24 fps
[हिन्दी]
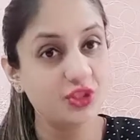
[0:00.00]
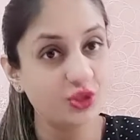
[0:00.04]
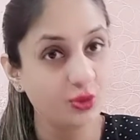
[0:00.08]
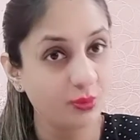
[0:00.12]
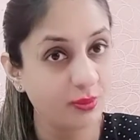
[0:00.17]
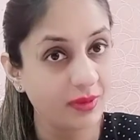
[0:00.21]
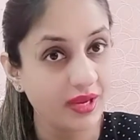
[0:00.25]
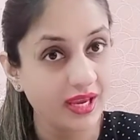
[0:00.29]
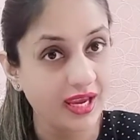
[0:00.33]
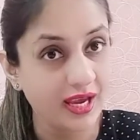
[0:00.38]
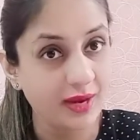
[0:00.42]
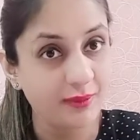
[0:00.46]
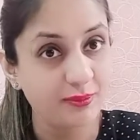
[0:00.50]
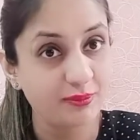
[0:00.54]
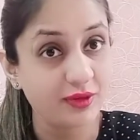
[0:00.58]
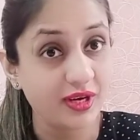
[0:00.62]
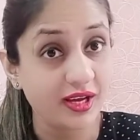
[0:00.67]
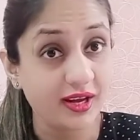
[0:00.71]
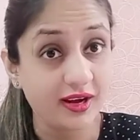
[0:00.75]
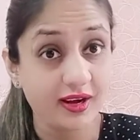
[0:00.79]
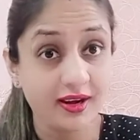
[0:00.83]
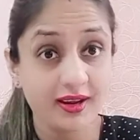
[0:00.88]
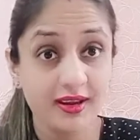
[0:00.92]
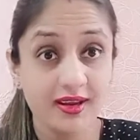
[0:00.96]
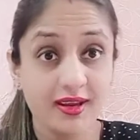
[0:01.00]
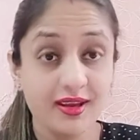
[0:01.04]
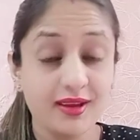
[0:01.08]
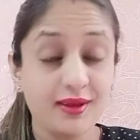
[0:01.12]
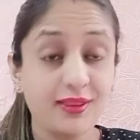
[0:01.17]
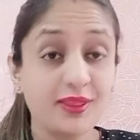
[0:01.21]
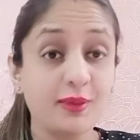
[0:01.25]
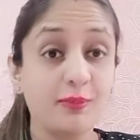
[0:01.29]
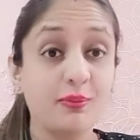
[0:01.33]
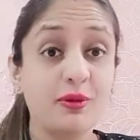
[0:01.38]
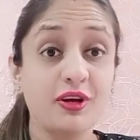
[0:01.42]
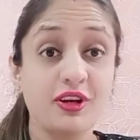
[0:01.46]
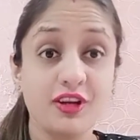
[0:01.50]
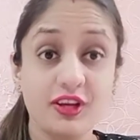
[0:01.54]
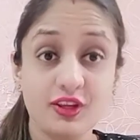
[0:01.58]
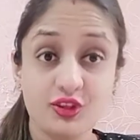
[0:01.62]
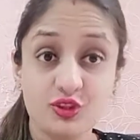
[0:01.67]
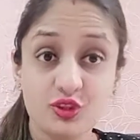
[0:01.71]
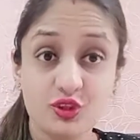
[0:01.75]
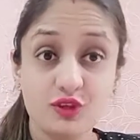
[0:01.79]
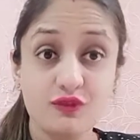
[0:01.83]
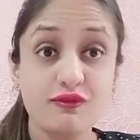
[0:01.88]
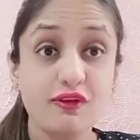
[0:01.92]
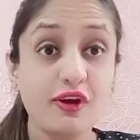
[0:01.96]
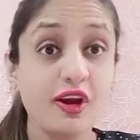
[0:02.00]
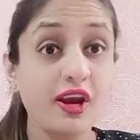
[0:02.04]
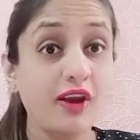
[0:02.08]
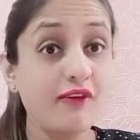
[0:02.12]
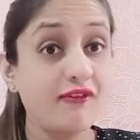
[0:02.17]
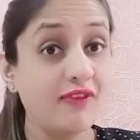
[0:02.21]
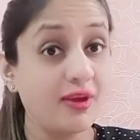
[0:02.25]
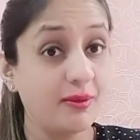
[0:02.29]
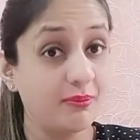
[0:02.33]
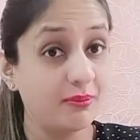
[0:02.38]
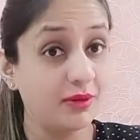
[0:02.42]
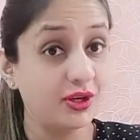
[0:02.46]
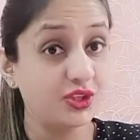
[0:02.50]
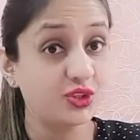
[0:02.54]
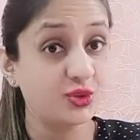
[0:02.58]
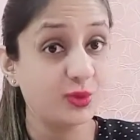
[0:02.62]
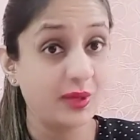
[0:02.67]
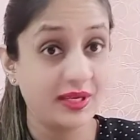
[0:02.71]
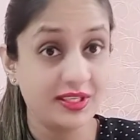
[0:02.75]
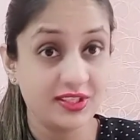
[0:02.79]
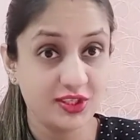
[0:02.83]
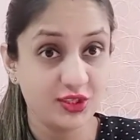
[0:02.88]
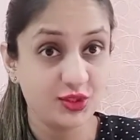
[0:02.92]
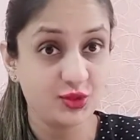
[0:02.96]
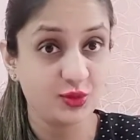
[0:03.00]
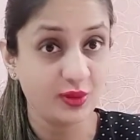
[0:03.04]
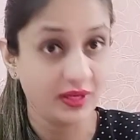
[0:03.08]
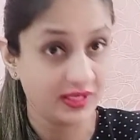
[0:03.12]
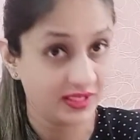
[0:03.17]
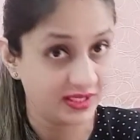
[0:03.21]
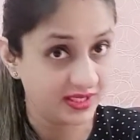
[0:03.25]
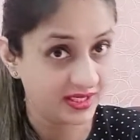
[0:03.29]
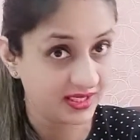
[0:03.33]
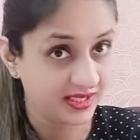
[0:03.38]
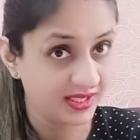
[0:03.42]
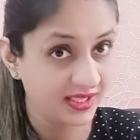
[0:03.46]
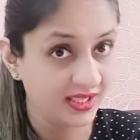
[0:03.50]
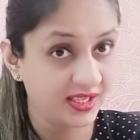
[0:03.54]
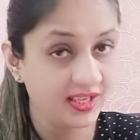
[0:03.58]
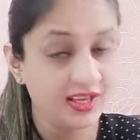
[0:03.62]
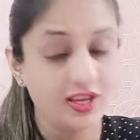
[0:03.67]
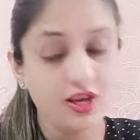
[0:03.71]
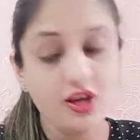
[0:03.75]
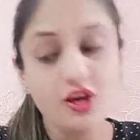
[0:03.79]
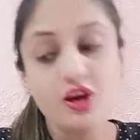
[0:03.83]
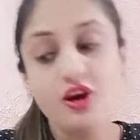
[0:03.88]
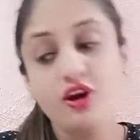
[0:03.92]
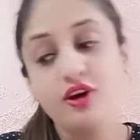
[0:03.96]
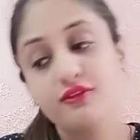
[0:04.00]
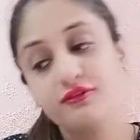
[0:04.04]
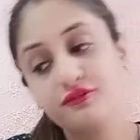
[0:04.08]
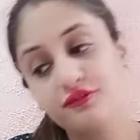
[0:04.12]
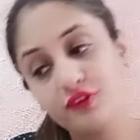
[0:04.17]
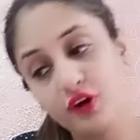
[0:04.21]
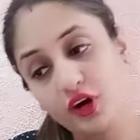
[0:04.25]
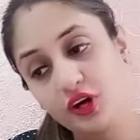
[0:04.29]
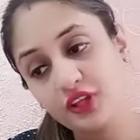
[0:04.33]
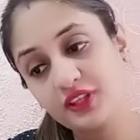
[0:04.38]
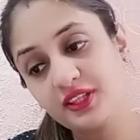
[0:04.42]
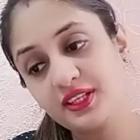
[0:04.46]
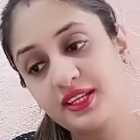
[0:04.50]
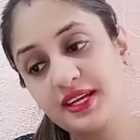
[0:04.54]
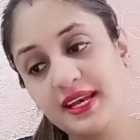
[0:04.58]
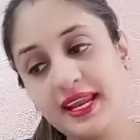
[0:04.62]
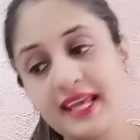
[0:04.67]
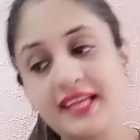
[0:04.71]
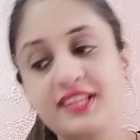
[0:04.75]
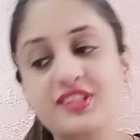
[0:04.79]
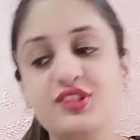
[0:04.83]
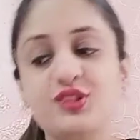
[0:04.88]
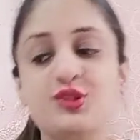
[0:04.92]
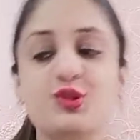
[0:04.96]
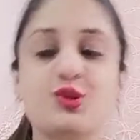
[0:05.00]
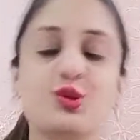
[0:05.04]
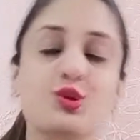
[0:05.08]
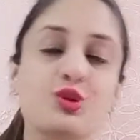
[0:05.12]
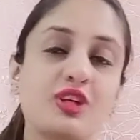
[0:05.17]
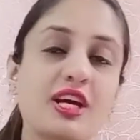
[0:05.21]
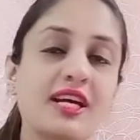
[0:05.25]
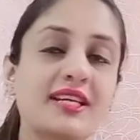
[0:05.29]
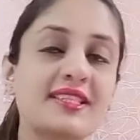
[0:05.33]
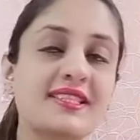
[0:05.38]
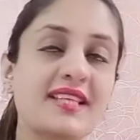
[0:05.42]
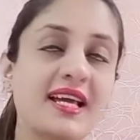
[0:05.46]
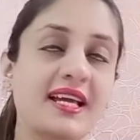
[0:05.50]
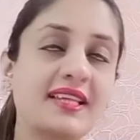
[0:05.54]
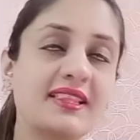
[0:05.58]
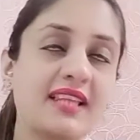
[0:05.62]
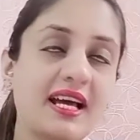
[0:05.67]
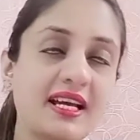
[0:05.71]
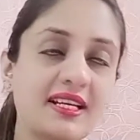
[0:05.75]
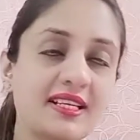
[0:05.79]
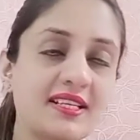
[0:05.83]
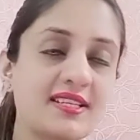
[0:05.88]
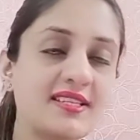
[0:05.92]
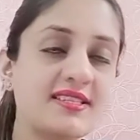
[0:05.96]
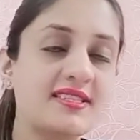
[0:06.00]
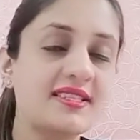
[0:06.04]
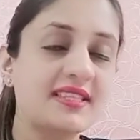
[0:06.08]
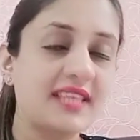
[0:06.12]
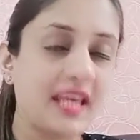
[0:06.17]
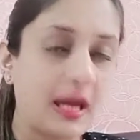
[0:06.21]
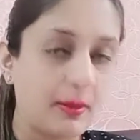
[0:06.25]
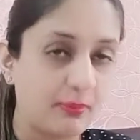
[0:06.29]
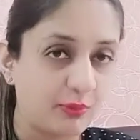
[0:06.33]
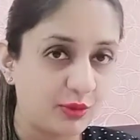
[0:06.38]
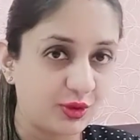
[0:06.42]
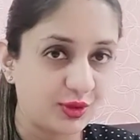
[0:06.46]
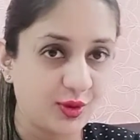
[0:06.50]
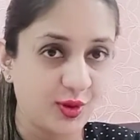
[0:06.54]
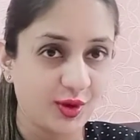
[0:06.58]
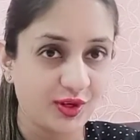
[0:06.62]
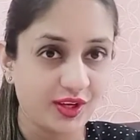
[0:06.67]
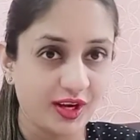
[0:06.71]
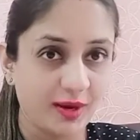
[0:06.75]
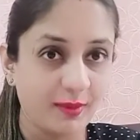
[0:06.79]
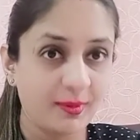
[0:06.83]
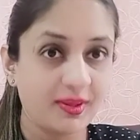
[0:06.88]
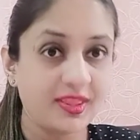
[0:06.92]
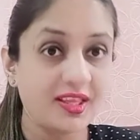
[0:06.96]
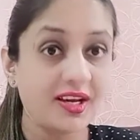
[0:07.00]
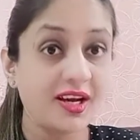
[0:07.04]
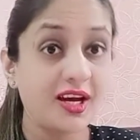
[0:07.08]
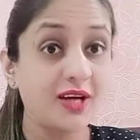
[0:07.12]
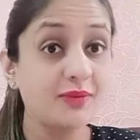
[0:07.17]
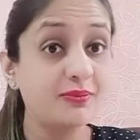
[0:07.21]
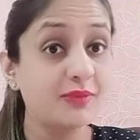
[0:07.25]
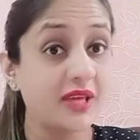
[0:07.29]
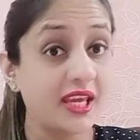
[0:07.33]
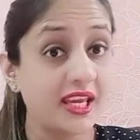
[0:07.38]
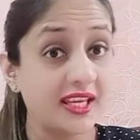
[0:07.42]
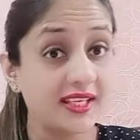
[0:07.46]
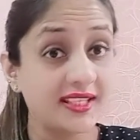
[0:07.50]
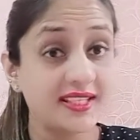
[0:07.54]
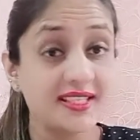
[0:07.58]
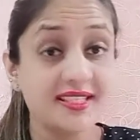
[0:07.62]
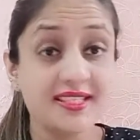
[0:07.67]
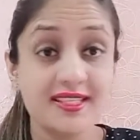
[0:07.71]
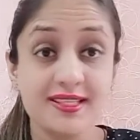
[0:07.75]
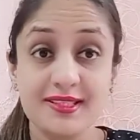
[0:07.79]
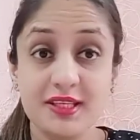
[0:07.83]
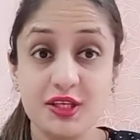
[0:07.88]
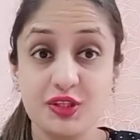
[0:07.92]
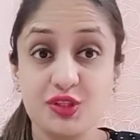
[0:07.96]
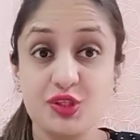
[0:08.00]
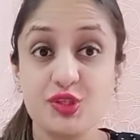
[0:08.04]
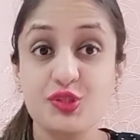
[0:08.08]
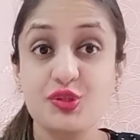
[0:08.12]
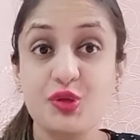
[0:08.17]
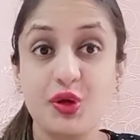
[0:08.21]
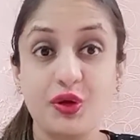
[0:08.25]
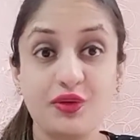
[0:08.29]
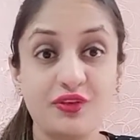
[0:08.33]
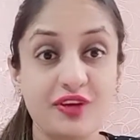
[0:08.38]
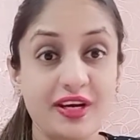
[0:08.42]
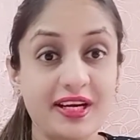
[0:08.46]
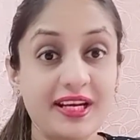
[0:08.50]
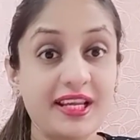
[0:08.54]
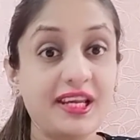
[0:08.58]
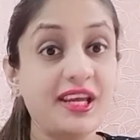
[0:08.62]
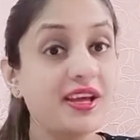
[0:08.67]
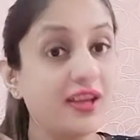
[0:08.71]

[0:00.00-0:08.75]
में हम कर रहे हैं द प्रोडिक्शन फॉर नवंबर 2020 फॉर द नेक्स्ट जोडियक साइन दैट इज कैप्रिकॉन अभी तक हम एरीज से सेजीज ऑलरेडी